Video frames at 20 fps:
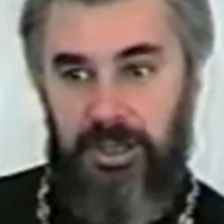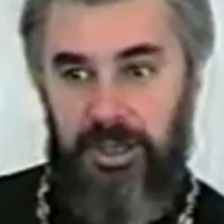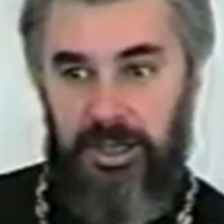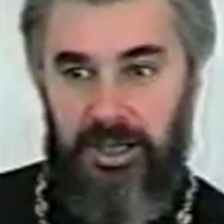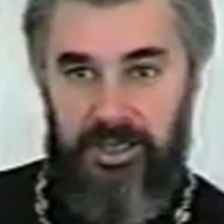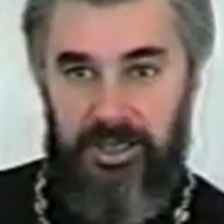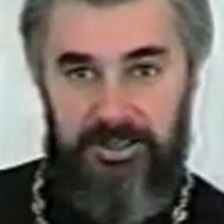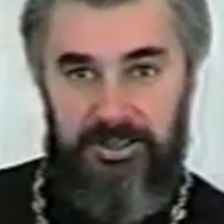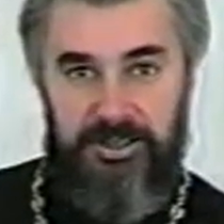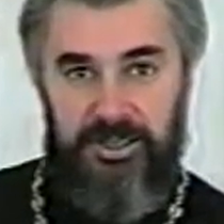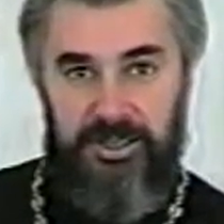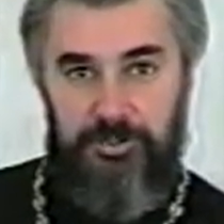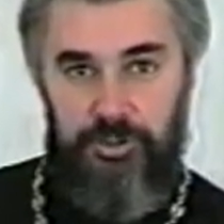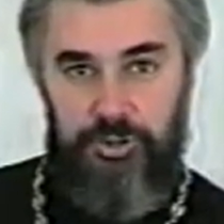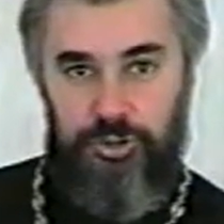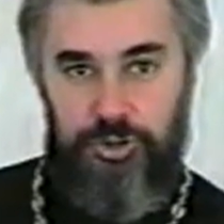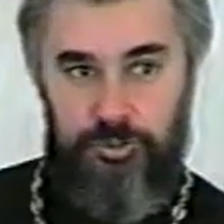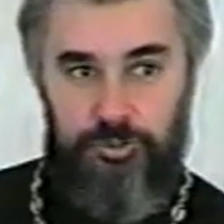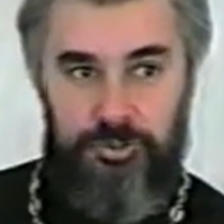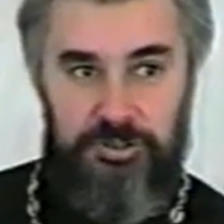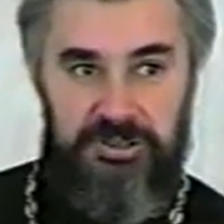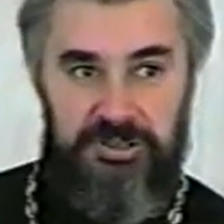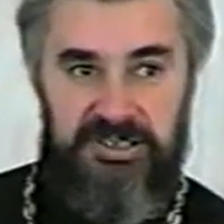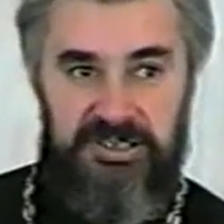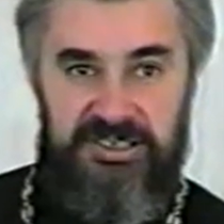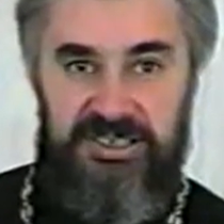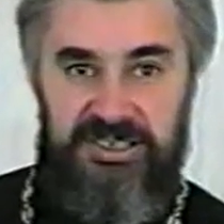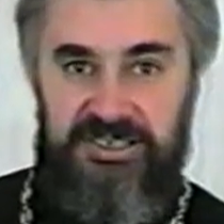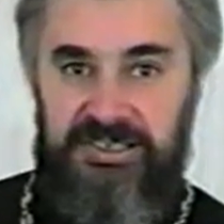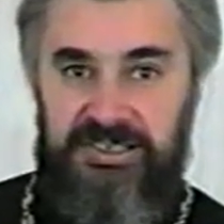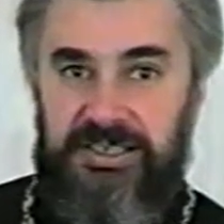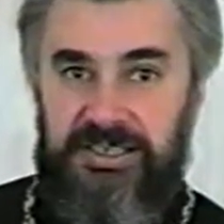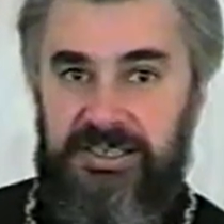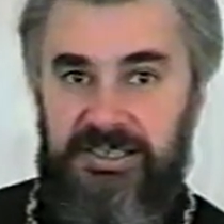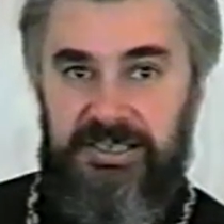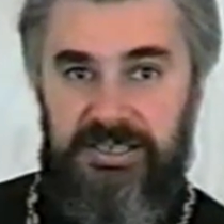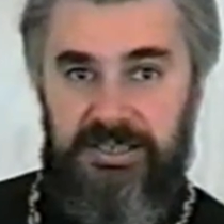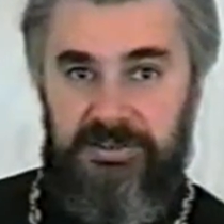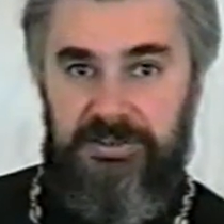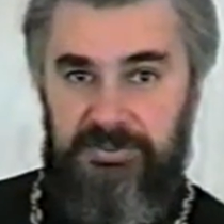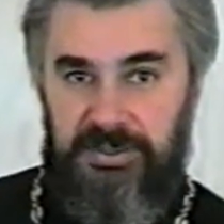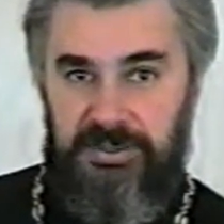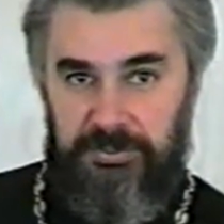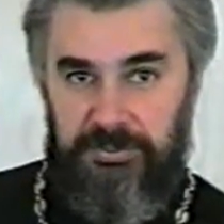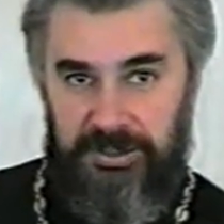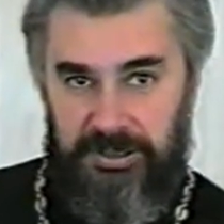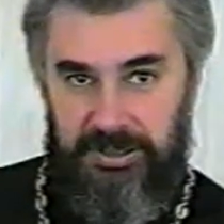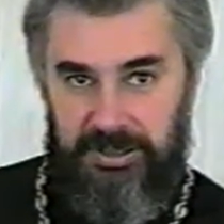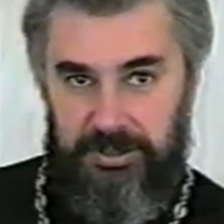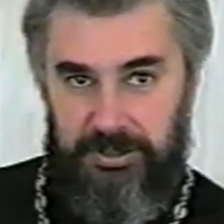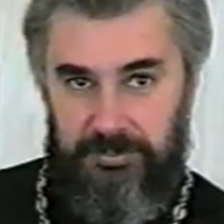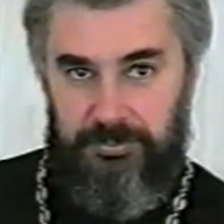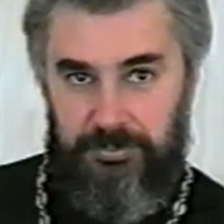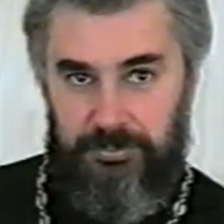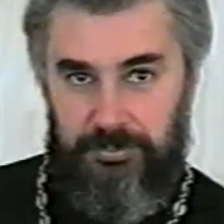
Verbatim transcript: а для того, чтобы заострить их внимание,